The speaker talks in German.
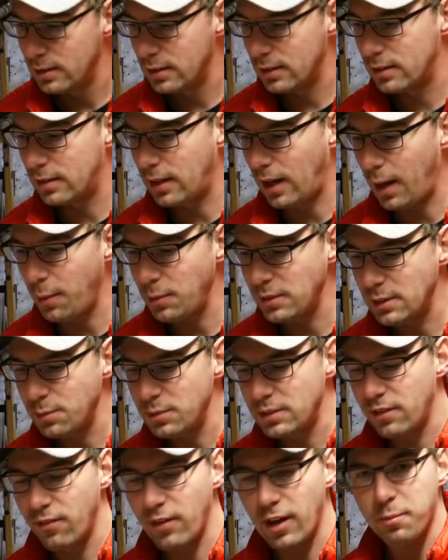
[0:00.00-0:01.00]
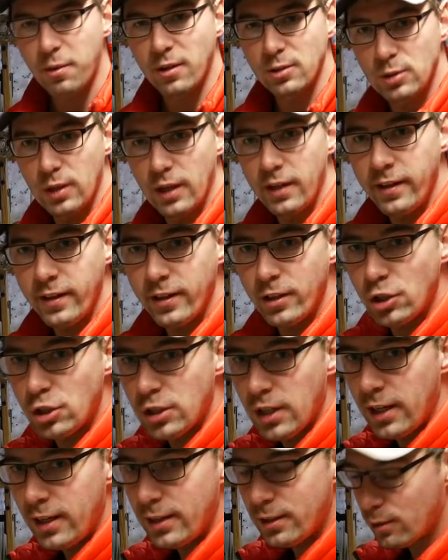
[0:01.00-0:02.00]
Da habe ich nämlich die Werkbank zu Ende
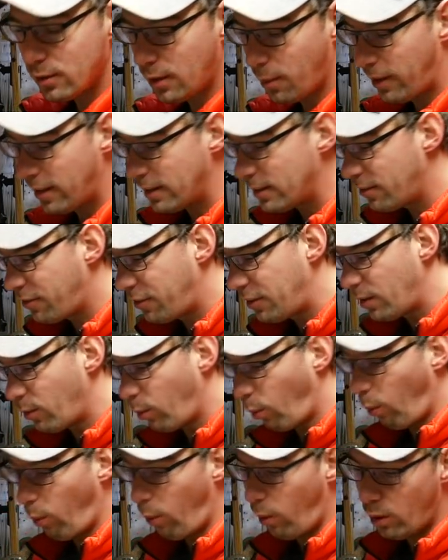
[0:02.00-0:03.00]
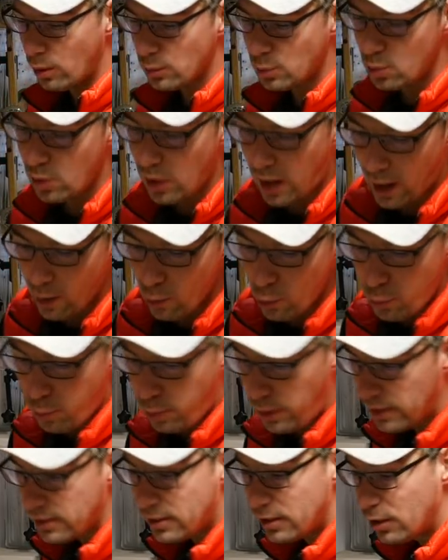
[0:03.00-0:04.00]
gestellt und da meinten die viele, oh, so eine
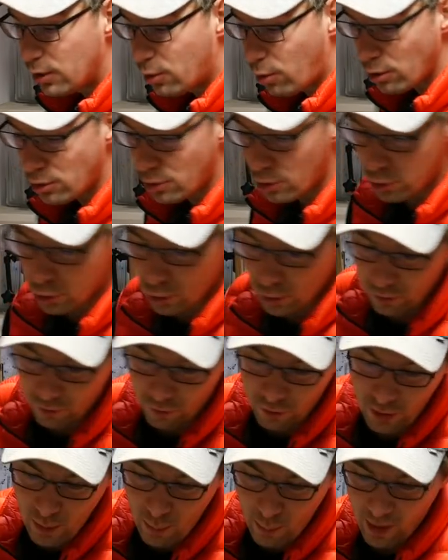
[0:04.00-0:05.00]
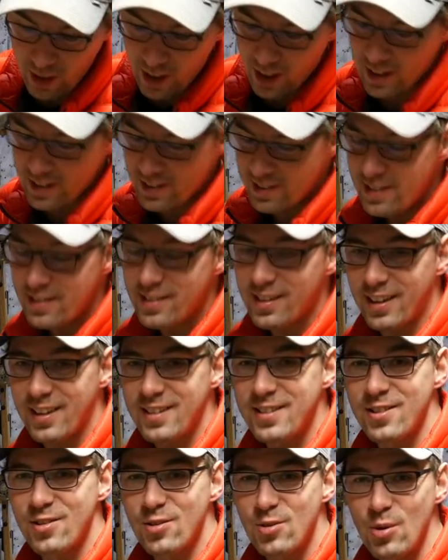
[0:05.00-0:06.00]
Aluplatte, die kostet doch schon viel mehr als dieser
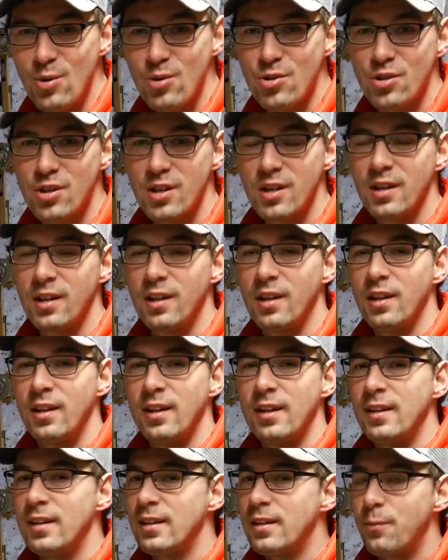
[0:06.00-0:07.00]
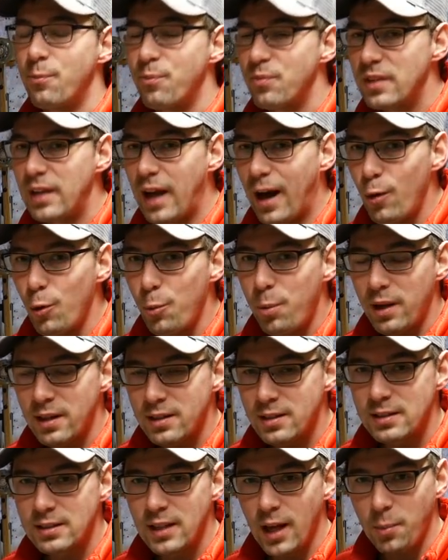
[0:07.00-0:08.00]
ganze Tisch die
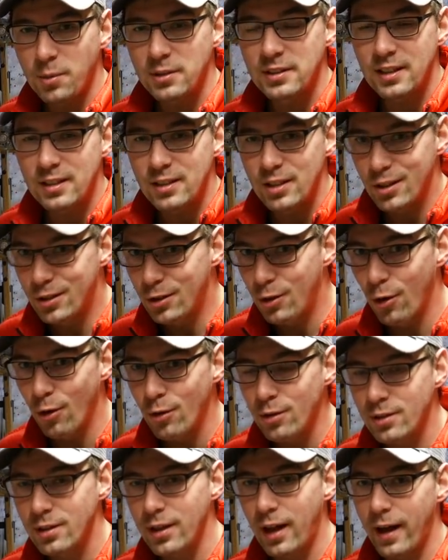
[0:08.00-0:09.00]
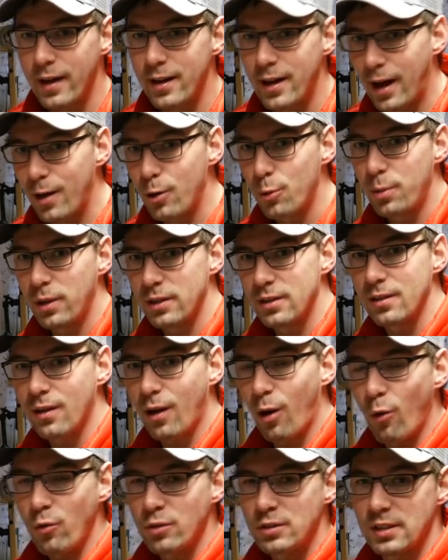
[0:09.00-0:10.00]
Aluplatte, ich habe gesagt, ihr könnt eine Aluplatte
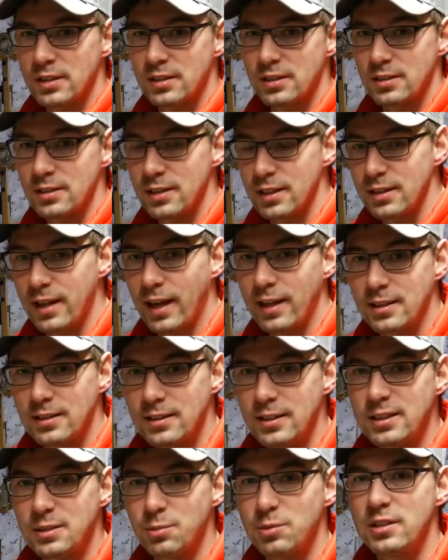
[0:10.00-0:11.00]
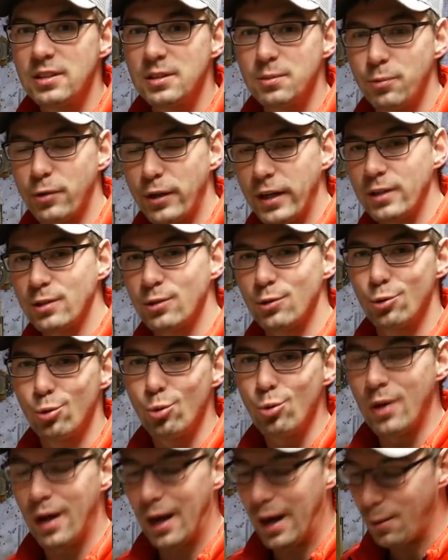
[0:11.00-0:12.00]
draufsetzen. Die hat eigentlich nichts mit diesem Projekt zu
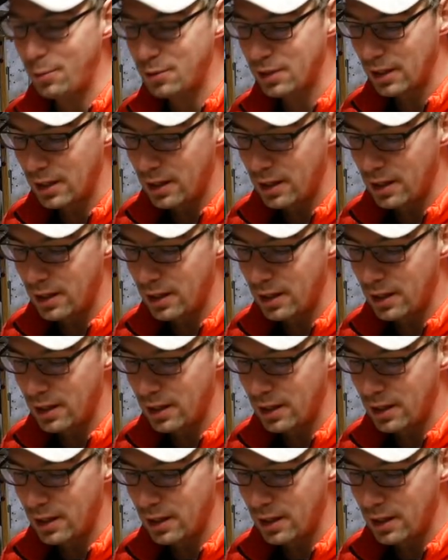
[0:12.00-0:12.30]
tun gehabt.